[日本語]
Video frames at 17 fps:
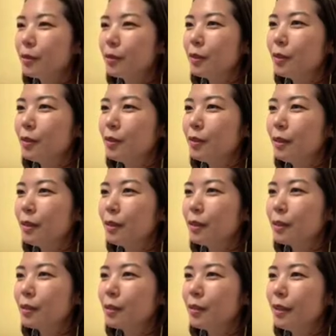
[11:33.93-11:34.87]
なんか
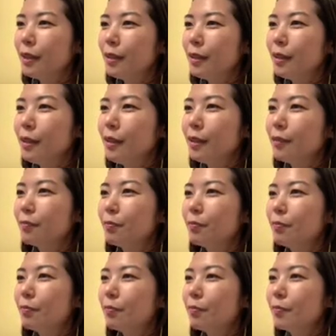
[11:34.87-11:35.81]
素材に
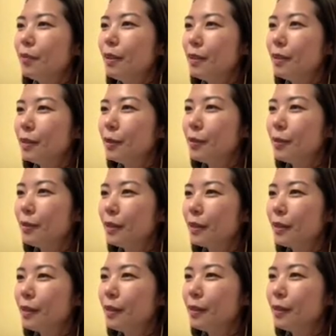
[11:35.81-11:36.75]
なりそうな
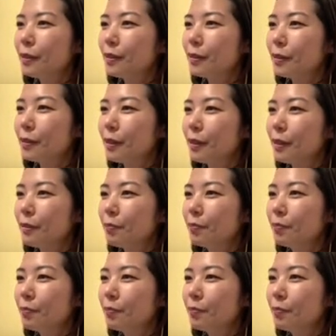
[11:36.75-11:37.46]
気がするし